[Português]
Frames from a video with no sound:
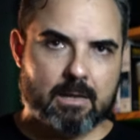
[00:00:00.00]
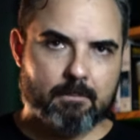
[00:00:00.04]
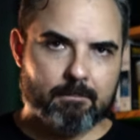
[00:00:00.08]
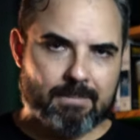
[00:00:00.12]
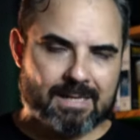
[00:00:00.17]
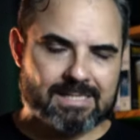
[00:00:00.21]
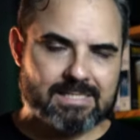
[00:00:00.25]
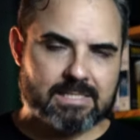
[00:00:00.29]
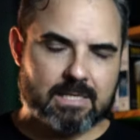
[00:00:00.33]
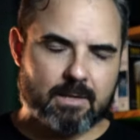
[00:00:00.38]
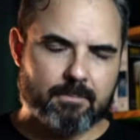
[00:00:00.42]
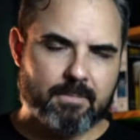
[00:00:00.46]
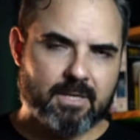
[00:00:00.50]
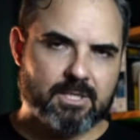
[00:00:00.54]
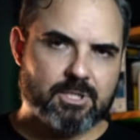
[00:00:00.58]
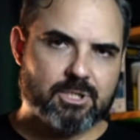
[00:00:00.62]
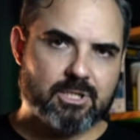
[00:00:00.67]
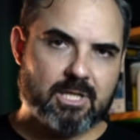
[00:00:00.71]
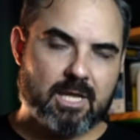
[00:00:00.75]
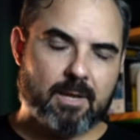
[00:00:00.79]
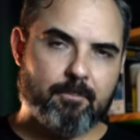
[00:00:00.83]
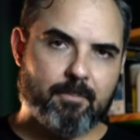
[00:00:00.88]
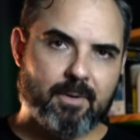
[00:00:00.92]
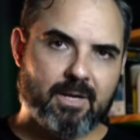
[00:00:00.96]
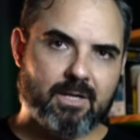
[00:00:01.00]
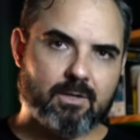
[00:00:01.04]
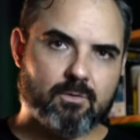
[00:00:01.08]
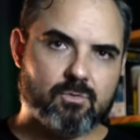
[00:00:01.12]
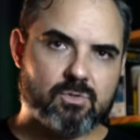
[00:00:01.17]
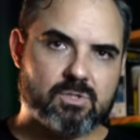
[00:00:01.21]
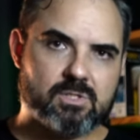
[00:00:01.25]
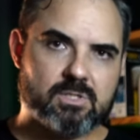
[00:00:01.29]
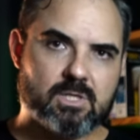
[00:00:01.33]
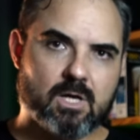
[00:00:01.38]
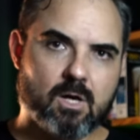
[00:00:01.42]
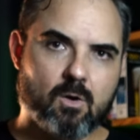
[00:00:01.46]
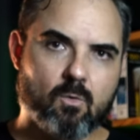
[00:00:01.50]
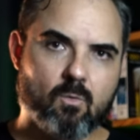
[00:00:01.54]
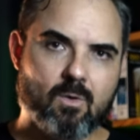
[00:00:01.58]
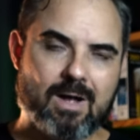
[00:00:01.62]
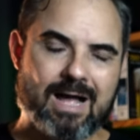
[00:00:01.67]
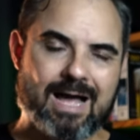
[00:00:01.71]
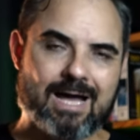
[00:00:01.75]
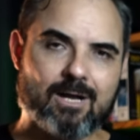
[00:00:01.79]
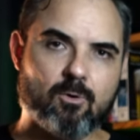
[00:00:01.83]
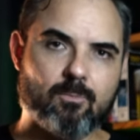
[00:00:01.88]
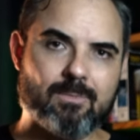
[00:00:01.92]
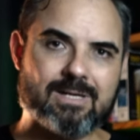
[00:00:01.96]
Basicamente, terpenos são
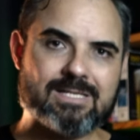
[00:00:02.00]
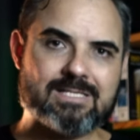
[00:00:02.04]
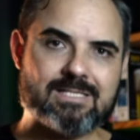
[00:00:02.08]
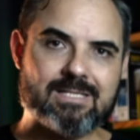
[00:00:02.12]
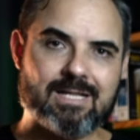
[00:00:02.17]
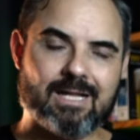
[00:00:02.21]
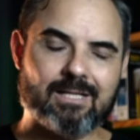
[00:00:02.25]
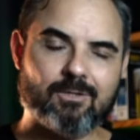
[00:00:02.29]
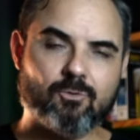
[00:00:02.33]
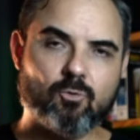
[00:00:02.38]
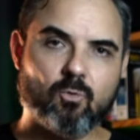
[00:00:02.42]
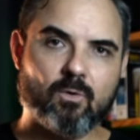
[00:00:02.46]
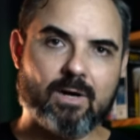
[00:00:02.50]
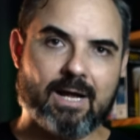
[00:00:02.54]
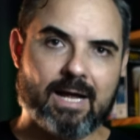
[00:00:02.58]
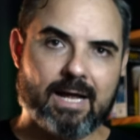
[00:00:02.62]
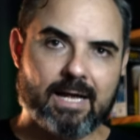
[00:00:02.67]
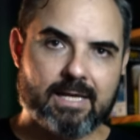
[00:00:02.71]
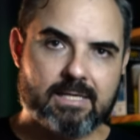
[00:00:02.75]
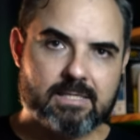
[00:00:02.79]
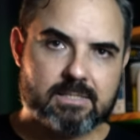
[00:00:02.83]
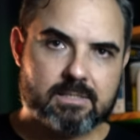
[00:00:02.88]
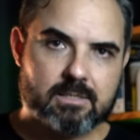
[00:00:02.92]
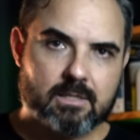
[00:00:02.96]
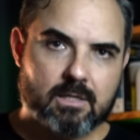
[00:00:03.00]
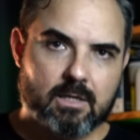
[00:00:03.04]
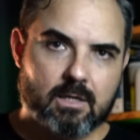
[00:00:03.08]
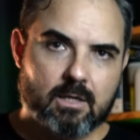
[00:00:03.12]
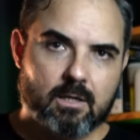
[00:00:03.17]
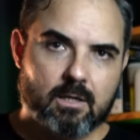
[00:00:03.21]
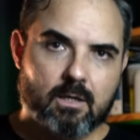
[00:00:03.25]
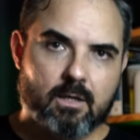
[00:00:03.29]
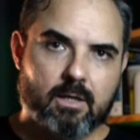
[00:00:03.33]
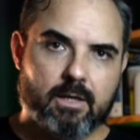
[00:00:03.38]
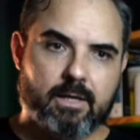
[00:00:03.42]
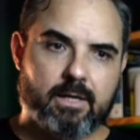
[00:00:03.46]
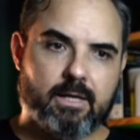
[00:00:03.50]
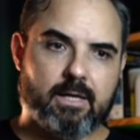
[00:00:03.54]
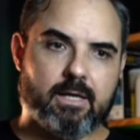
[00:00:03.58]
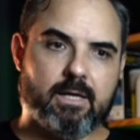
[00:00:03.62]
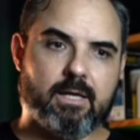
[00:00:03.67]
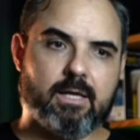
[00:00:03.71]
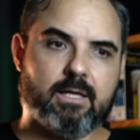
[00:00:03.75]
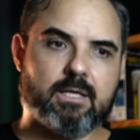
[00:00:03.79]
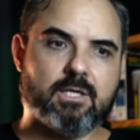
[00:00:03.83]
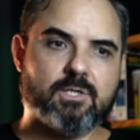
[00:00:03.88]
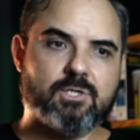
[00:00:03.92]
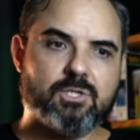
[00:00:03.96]
aromas naturais
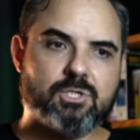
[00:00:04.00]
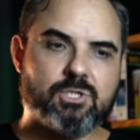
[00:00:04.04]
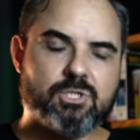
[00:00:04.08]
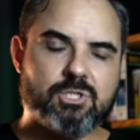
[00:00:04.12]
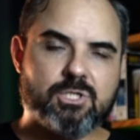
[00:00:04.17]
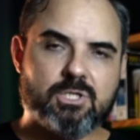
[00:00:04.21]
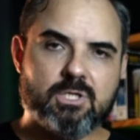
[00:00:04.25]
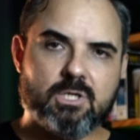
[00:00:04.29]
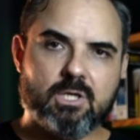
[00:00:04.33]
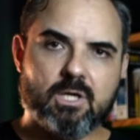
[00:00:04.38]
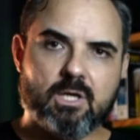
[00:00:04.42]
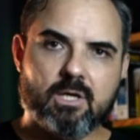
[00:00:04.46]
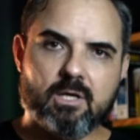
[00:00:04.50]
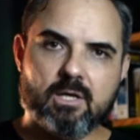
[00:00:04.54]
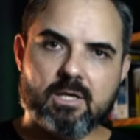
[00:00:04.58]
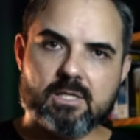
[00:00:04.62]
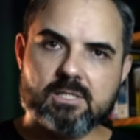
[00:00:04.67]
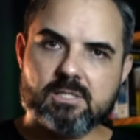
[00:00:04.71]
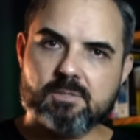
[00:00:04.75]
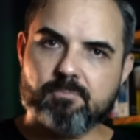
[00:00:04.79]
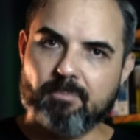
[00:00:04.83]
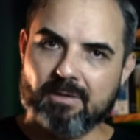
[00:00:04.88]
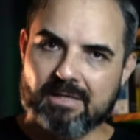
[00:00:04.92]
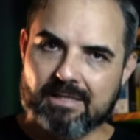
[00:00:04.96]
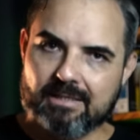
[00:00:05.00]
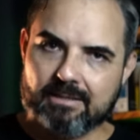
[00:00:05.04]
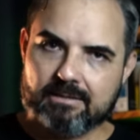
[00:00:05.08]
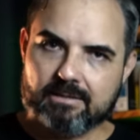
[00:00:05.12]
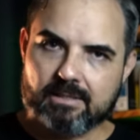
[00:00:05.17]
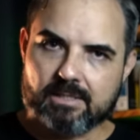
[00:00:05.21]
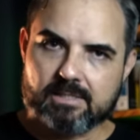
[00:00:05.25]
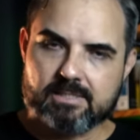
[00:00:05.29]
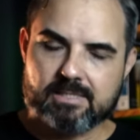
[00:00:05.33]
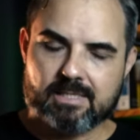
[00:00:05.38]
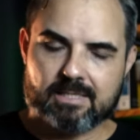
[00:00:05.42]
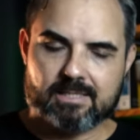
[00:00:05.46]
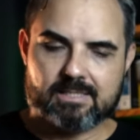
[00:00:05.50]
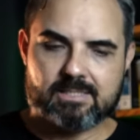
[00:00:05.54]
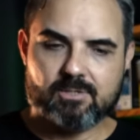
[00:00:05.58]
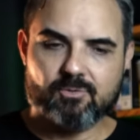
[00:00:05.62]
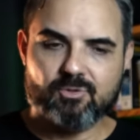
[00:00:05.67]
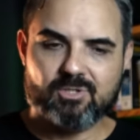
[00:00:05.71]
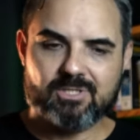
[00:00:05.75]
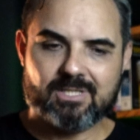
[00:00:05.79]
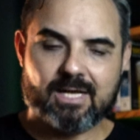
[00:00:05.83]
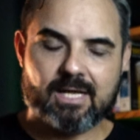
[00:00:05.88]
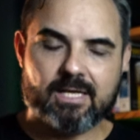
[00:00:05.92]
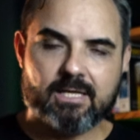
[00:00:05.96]
é, que distinguem as plantas, elas são
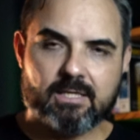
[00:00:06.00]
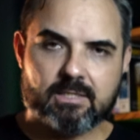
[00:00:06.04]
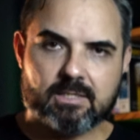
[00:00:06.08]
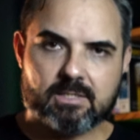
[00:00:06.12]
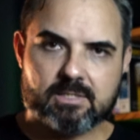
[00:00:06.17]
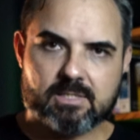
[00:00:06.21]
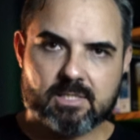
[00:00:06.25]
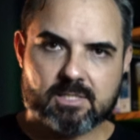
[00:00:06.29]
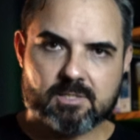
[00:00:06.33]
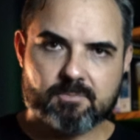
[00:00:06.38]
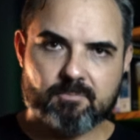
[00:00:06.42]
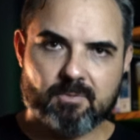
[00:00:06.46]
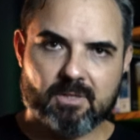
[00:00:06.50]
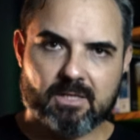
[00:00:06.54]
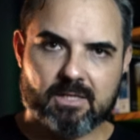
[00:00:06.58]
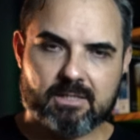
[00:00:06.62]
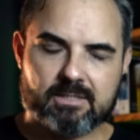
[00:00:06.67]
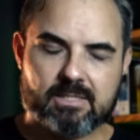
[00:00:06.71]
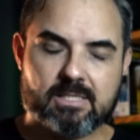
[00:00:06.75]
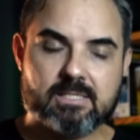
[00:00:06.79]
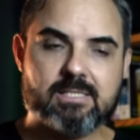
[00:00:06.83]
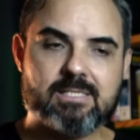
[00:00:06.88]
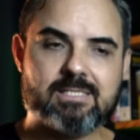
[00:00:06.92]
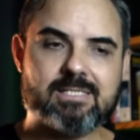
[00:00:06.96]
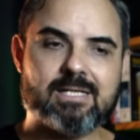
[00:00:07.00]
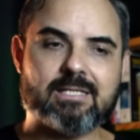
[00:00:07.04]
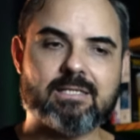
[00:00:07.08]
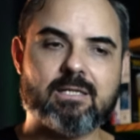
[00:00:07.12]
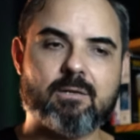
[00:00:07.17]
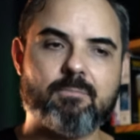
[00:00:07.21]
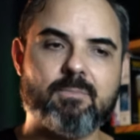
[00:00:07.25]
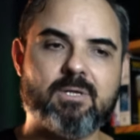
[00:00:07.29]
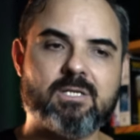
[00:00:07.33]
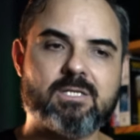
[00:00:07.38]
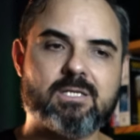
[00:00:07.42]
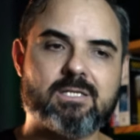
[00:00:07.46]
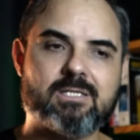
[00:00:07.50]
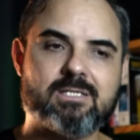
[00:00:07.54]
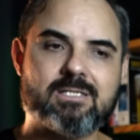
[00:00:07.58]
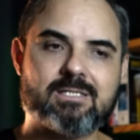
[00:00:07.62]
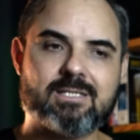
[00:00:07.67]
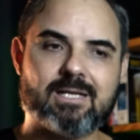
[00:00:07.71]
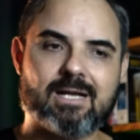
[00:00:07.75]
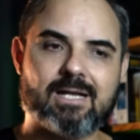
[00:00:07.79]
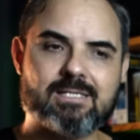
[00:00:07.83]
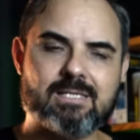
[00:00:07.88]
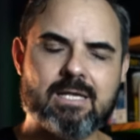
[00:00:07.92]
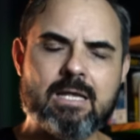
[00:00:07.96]
extraídas das plantas e exatamente eles
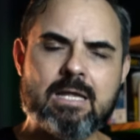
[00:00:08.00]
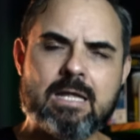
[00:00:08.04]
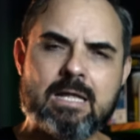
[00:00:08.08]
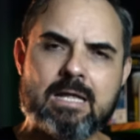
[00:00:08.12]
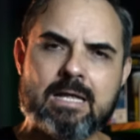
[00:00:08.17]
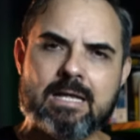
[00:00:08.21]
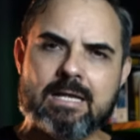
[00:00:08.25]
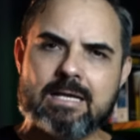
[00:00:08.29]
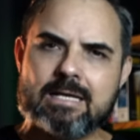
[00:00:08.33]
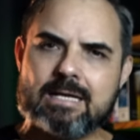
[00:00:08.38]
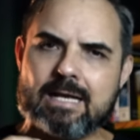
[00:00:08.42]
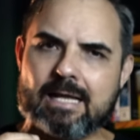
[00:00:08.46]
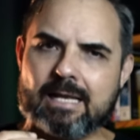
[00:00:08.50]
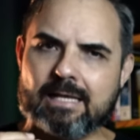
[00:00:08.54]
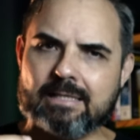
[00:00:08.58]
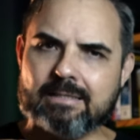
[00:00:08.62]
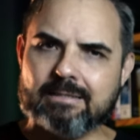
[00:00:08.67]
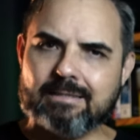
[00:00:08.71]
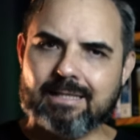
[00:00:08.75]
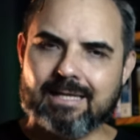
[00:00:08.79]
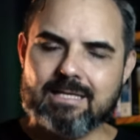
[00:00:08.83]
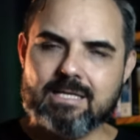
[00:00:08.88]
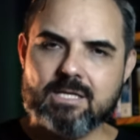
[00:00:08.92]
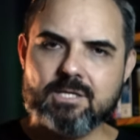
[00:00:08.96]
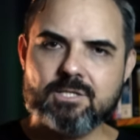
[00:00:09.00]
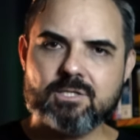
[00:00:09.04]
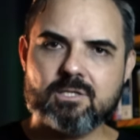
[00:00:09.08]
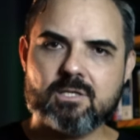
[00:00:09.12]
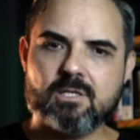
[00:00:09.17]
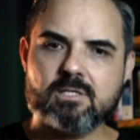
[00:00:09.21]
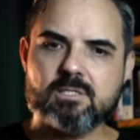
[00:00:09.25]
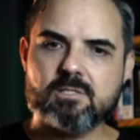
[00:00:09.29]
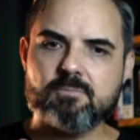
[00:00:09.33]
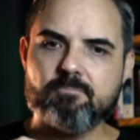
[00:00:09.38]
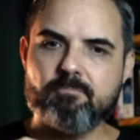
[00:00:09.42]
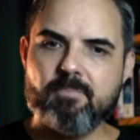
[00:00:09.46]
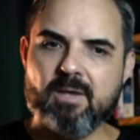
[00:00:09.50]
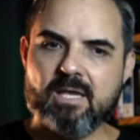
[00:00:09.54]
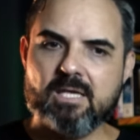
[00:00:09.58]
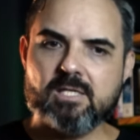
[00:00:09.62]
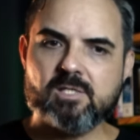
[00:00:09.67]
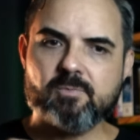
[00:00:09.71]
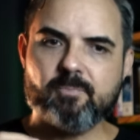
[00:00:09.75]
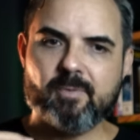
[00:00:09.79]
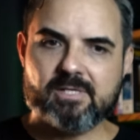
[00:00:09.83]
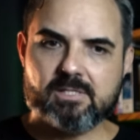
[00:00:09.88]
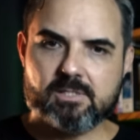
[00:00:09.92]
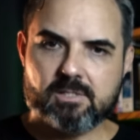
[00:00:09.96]
trazem características bem
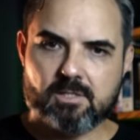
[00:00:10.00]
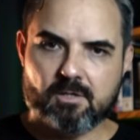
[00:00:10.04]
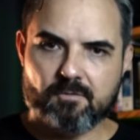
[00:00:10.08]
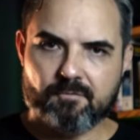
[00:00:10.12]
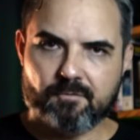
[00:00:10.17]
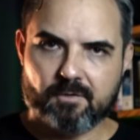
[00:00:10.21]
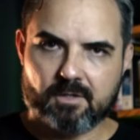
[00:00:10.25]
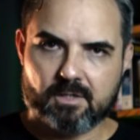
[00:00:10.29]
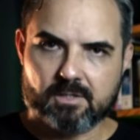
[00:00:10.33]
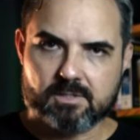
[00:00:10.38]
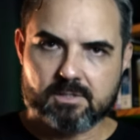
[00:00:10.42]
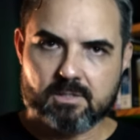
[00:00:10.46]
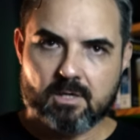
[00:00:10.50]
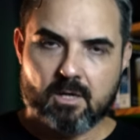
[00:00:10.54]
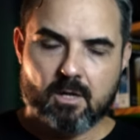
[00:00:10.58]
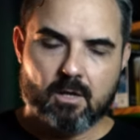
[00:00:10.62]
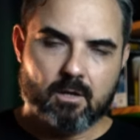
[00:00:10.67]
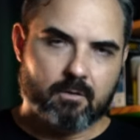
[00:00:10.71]
específicas.